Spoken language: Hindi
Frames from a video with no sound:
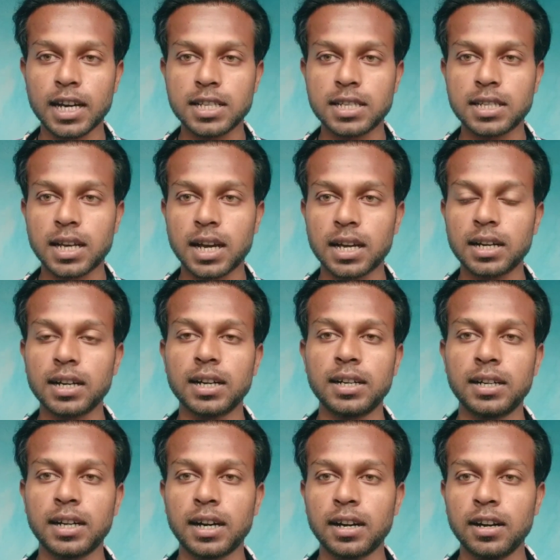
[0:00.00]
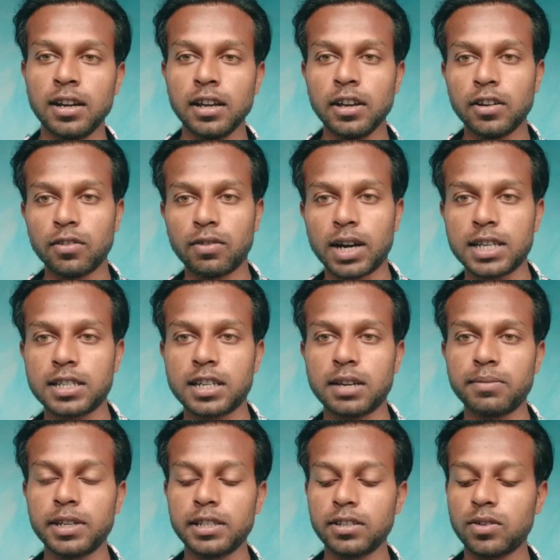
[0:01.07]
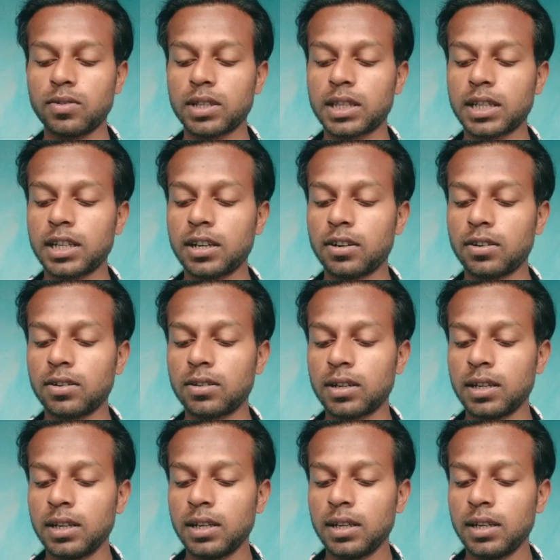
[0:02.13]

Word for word: हजार घंटा वॉच टाइम की जरूरत है और